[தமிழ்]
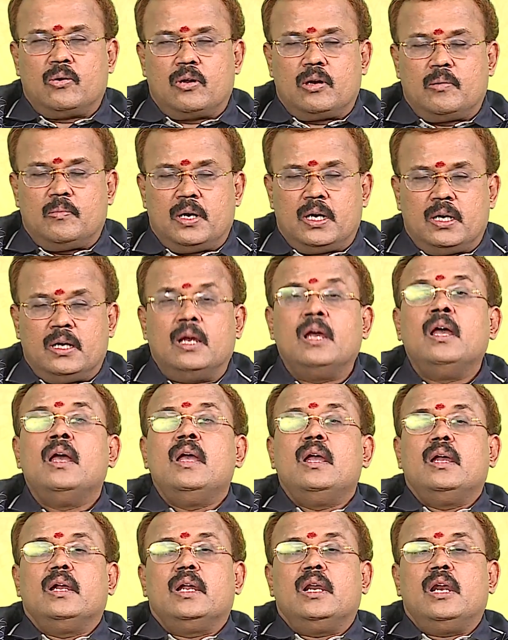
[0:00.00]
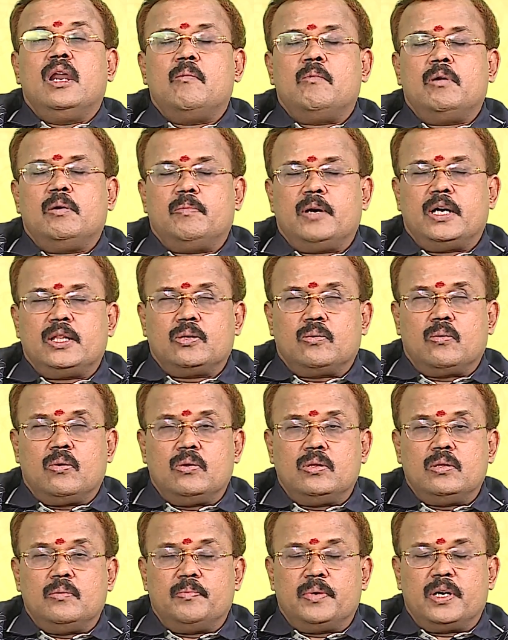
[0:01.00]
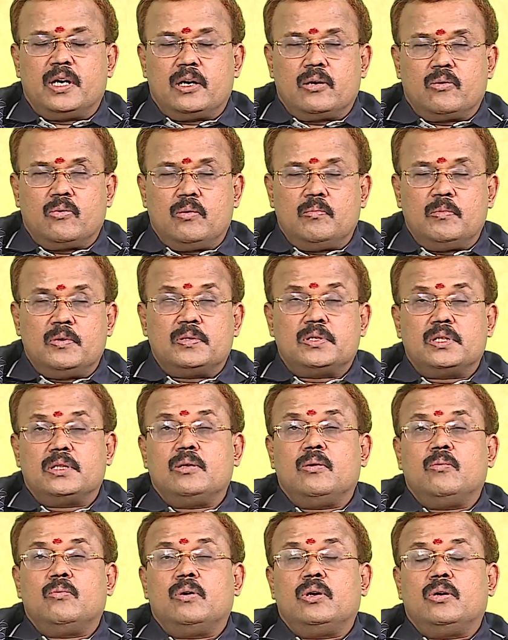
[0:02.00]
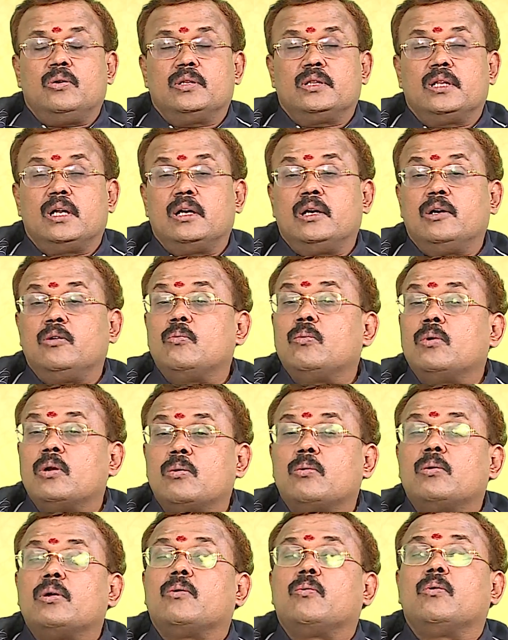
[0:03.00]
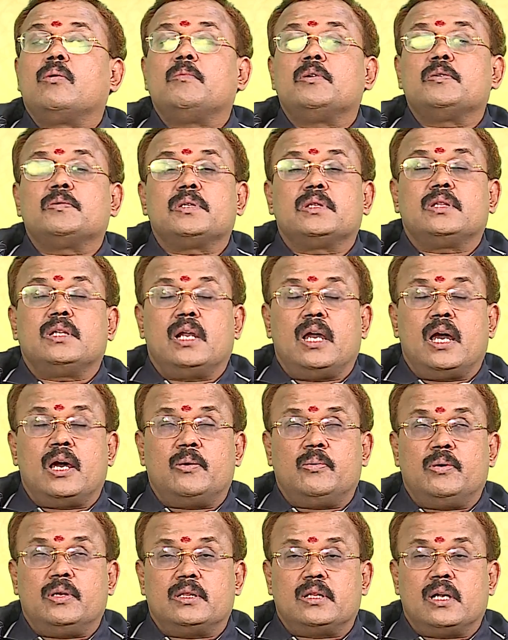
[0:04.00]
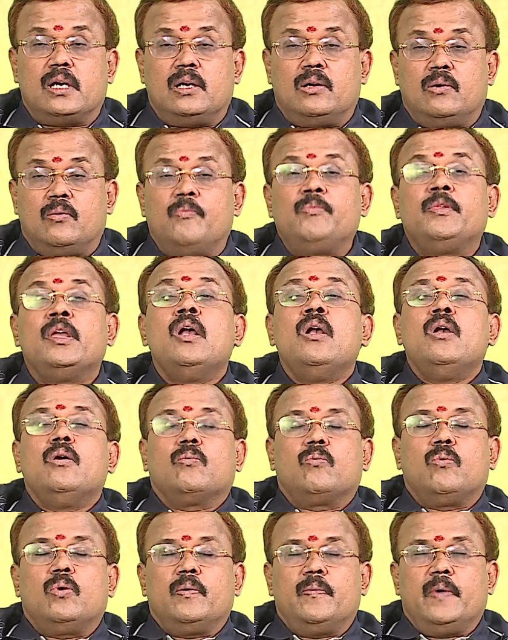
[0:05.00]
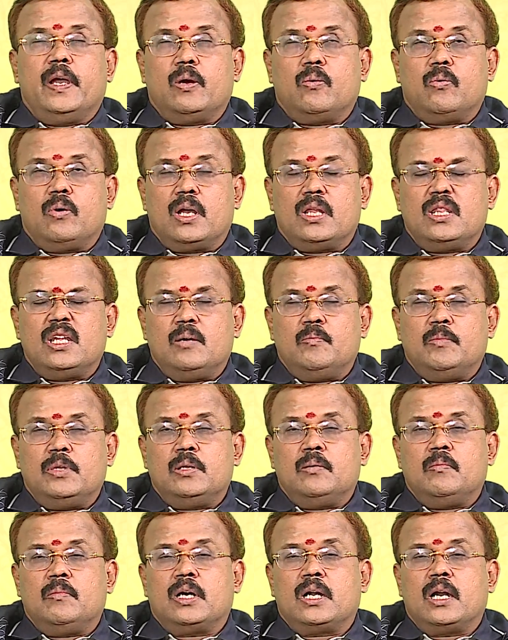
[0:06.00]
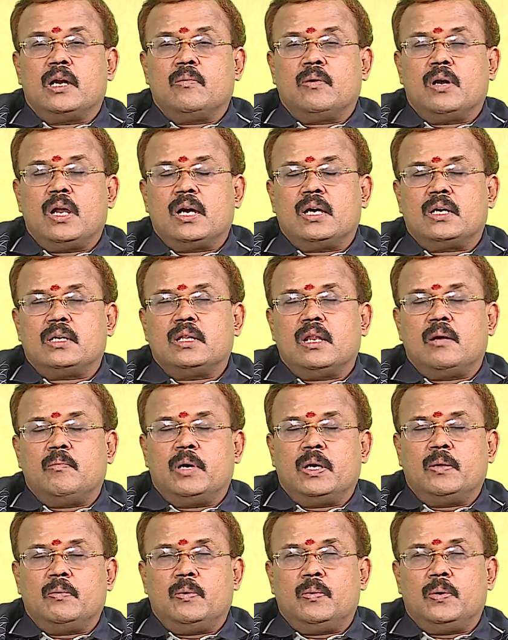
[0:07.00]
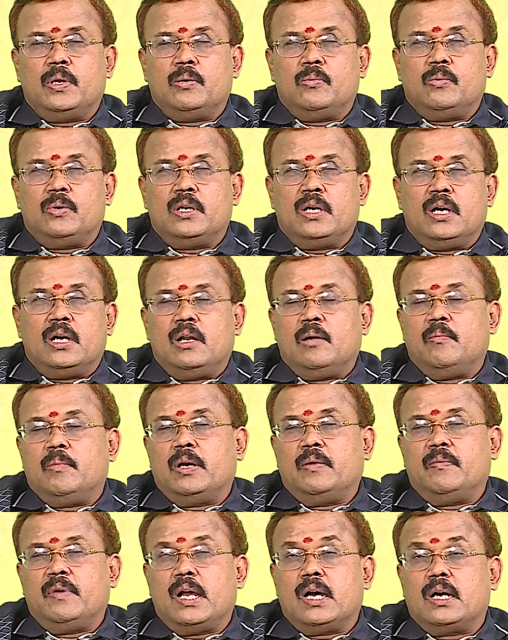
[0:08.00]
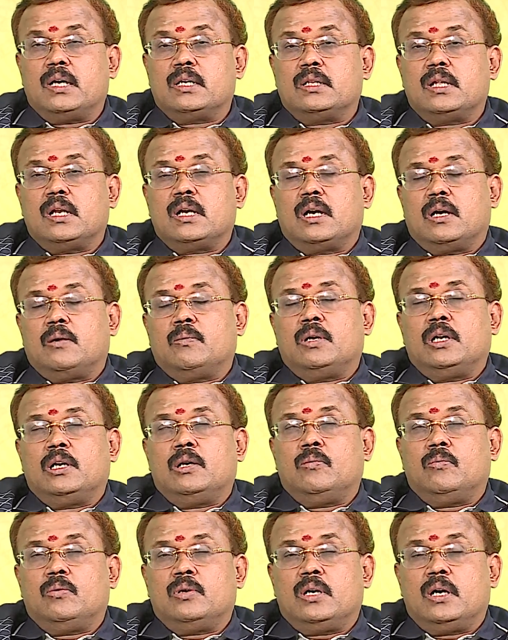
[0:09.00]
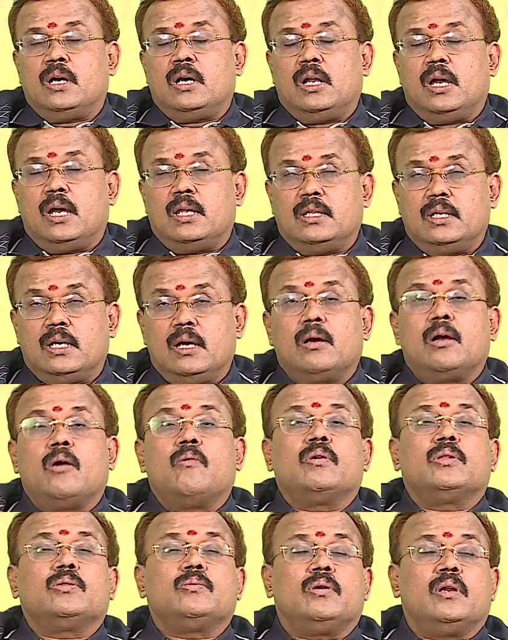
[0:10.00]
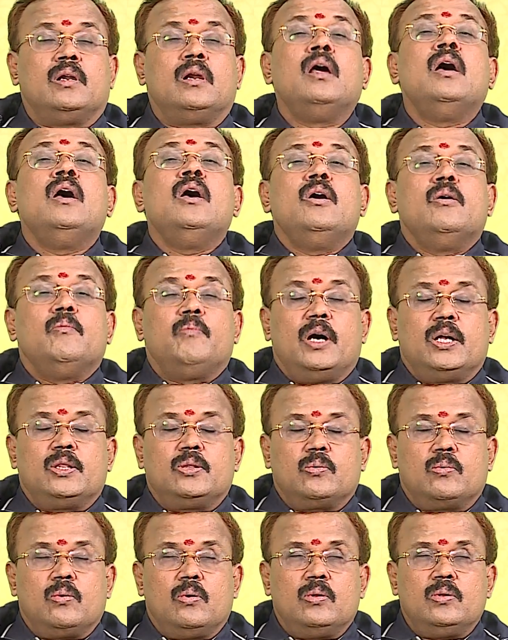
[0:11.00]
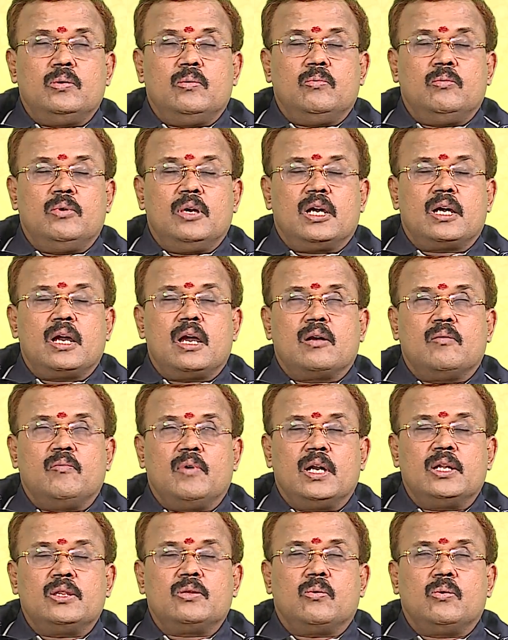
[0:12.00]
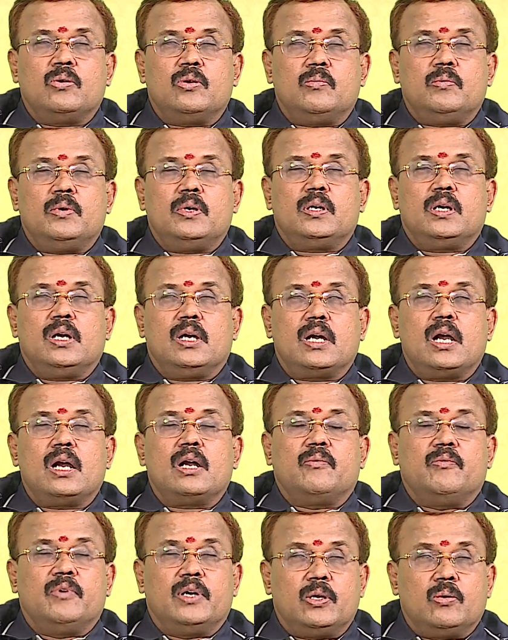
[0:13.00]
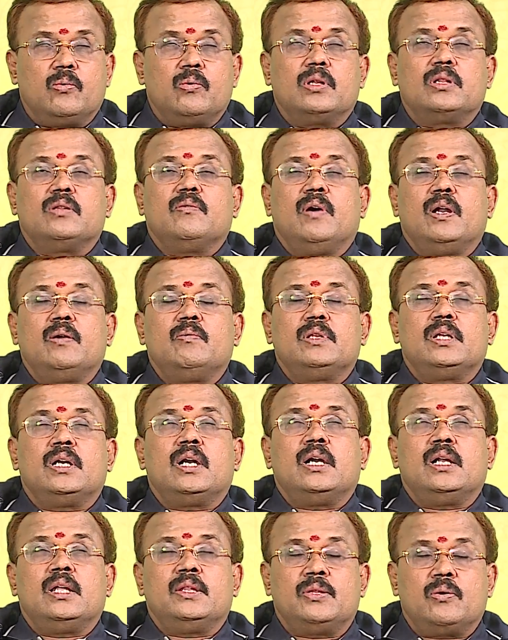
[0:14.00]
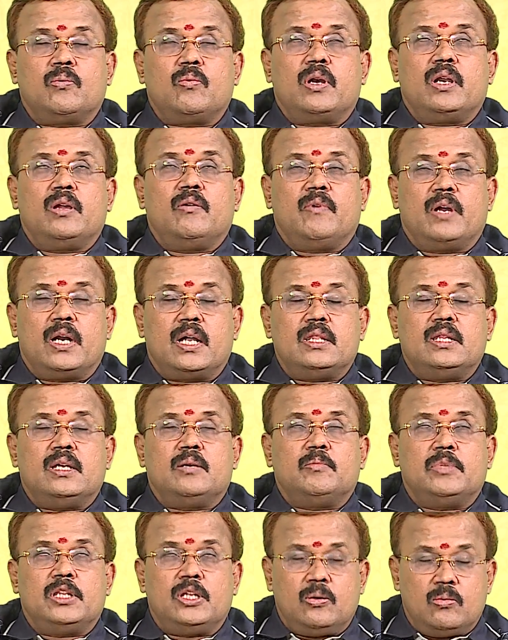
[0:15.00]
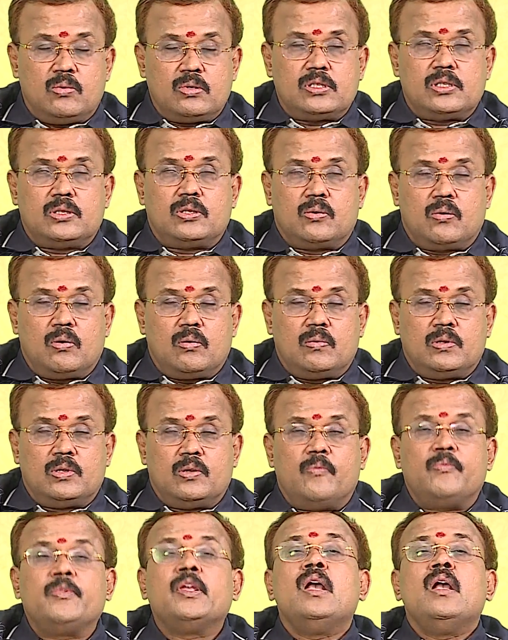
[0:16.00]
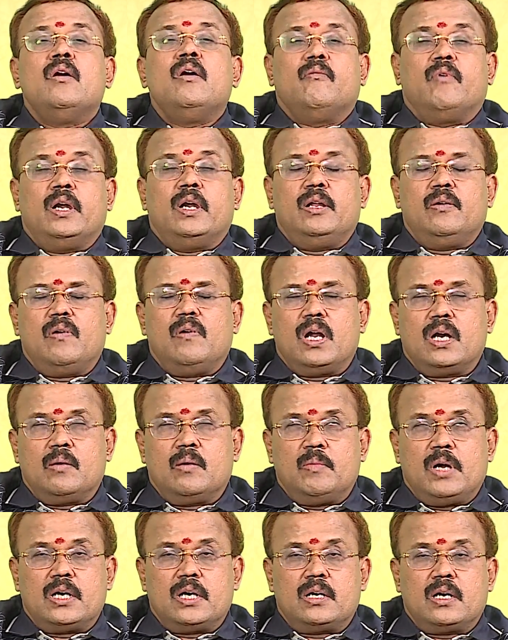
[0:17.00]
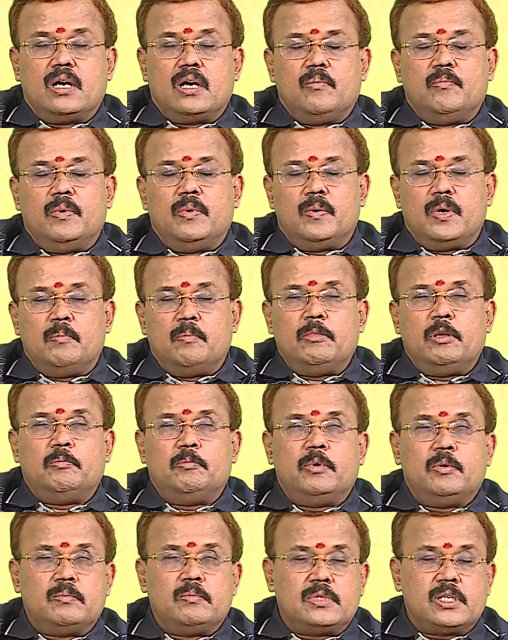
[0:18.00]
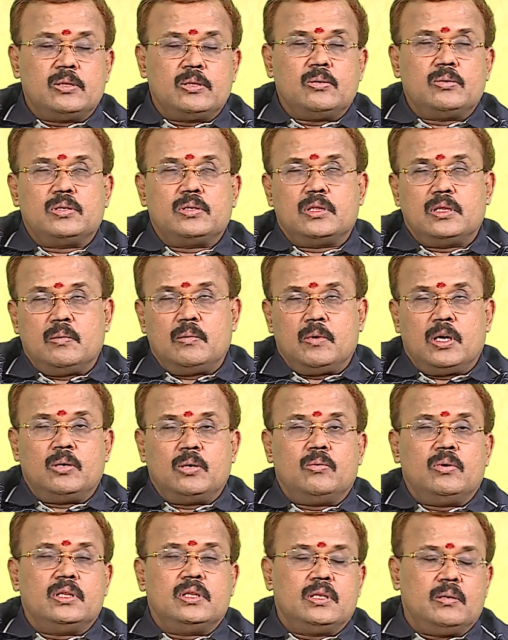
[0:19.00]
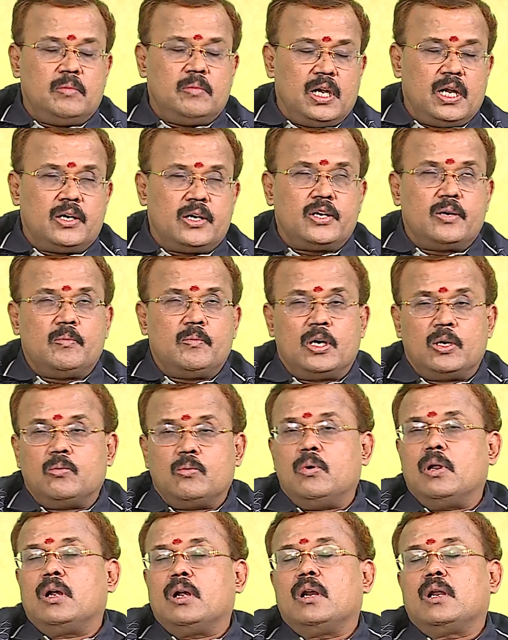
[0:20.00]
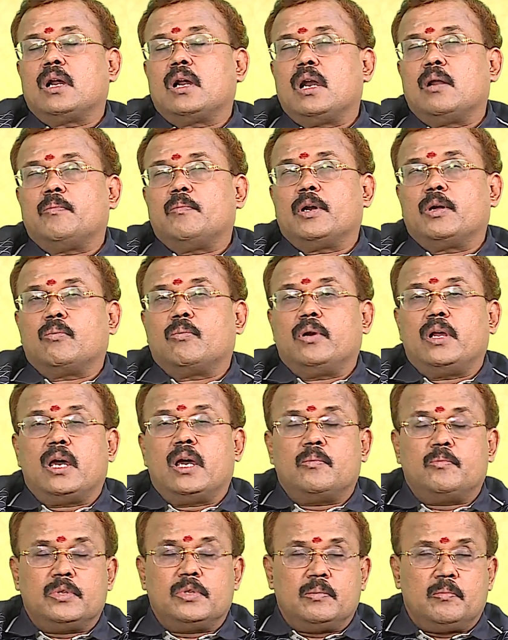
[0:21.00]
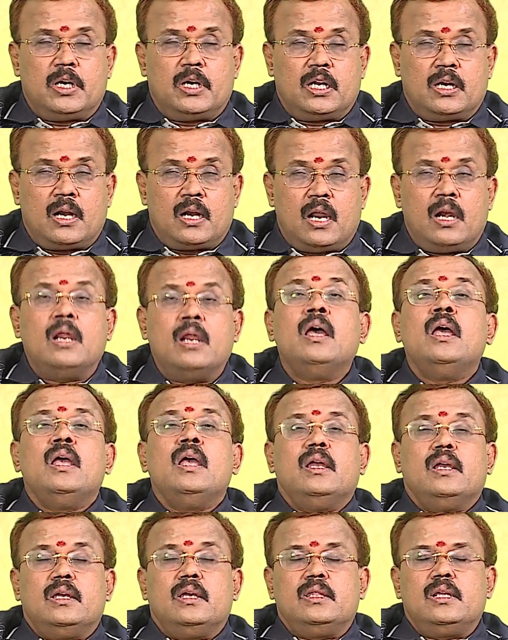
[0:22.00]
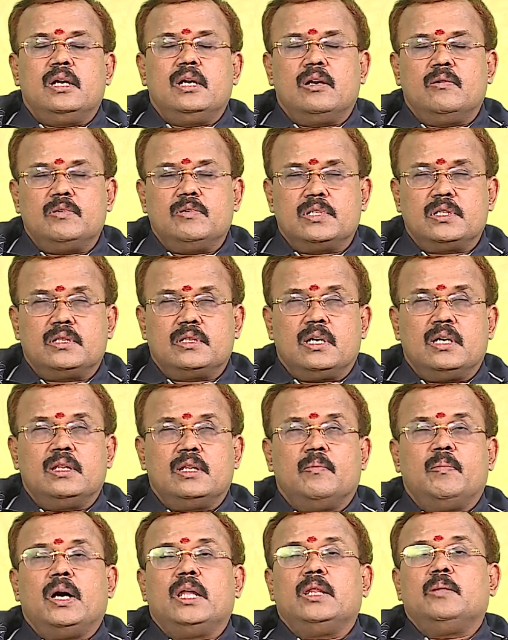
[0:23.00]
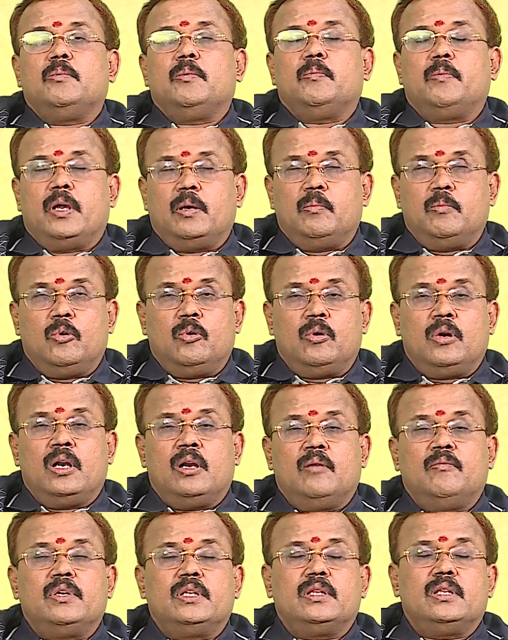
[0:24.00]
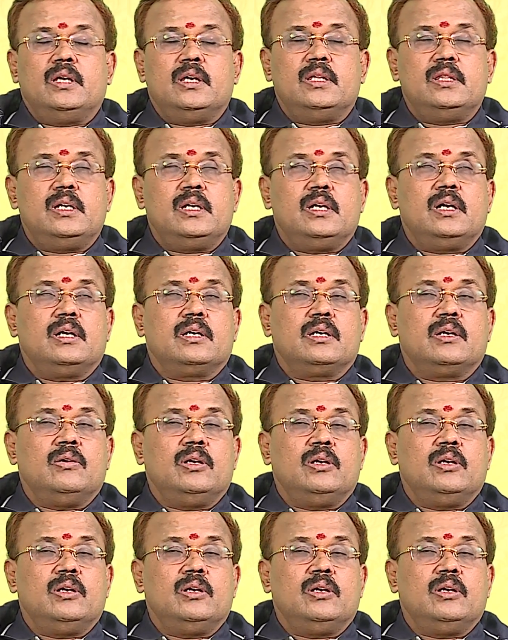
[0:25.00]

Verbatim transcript: குறைபாடு இல்லாமல் பார்த்துக்கொள்வதும் பிறர் குடும்ப விஷயத்தில் உங்களுடைய தலையிடும் உங்களுடைய குடும்ப விஷயத்தில் யாருடைய தலையிடும் கூடவே கூடாது என்பதும் கணவனாக இருந்தால் மனைவியுடன் உடல்நிலை மனைவியாக இருந்தால் கணவனின் உடல்நிலை அதிக கவனத்துடன் பார்த்துக்கொள்வதும் உங்களுக்காக வாழ்ந்து கொண்டவர்களுக்காக விட்டு கொடுத்து வாழ்வதனால் எந்த குறையும் வராது என்பதை யோசித்துக் கொள்வதும் வண்டி வாகன மாற்றங்கள் பிரமிப்பும் சந்தோஷத்தையும் அனுகூலத்தையும் ஏற்றம் அனுகூலங்கள் காணப்படக்கூடிய அற்புதமான நாள் எதிரிகள் விஷயத்தில் இந்த பாதிப்பு பரிபூர்ண நிவர்த்தி எதிரிகளுக்கு